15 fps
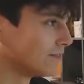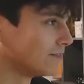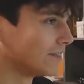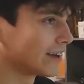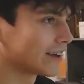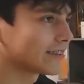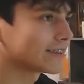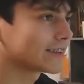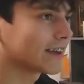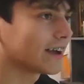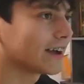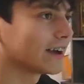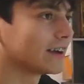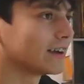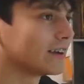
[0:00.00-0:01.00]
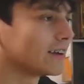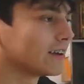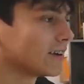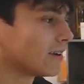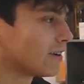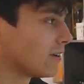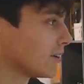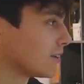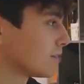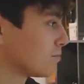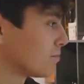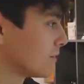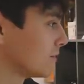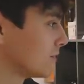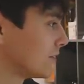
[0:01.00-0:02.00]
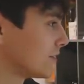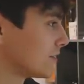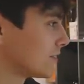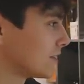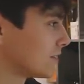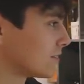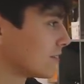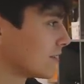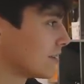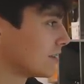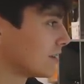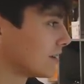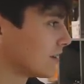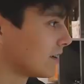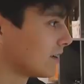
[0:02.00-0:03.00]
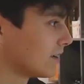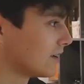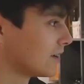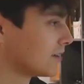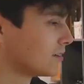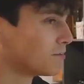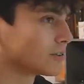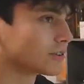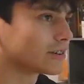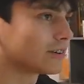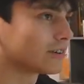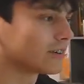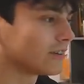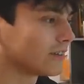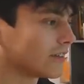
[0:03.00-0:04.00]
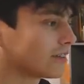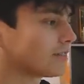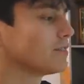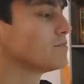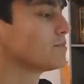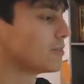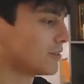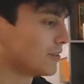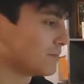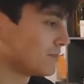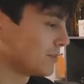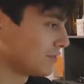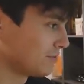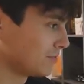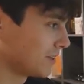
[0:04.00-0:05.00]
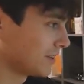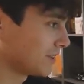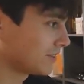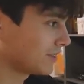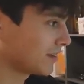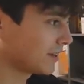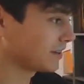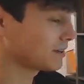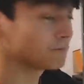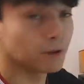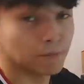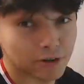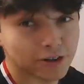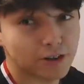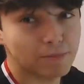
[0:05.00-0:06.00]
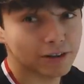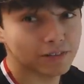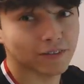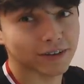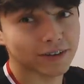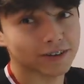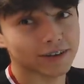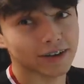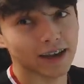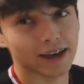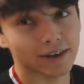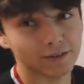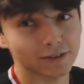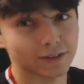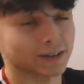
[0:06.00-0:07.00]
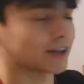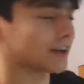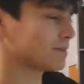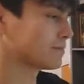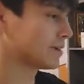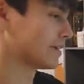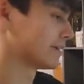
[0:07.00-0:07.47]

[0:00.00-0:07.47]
Wersja hot po 22 tylko można oglądać. No musi być u mnie na ścianie. Mimo, że ma 20 lajków, to dajmy.